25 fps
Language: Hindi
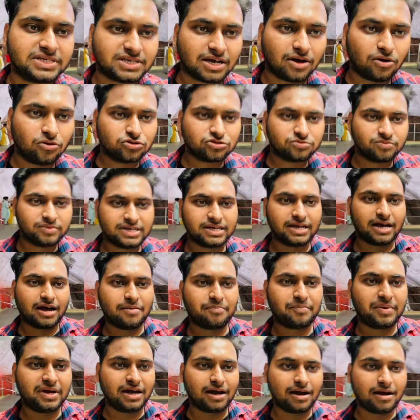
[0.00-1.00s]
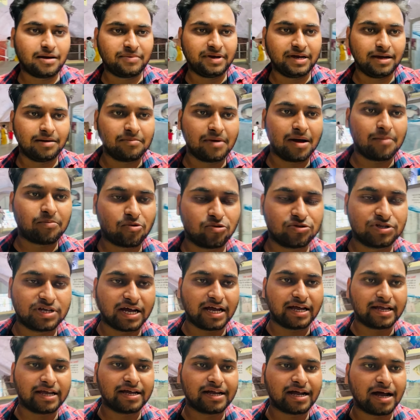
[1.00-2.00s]
इस हाउस में यहाँ पे अभी हम आपको
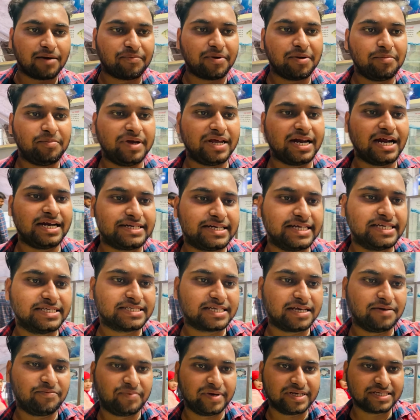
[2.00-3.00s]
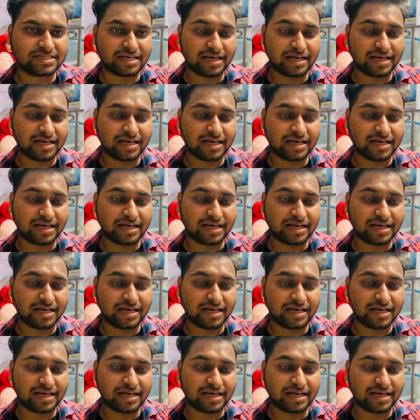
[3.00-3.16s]
दिखाएंगे काफ़ी वेराइटीज़ की फ़िश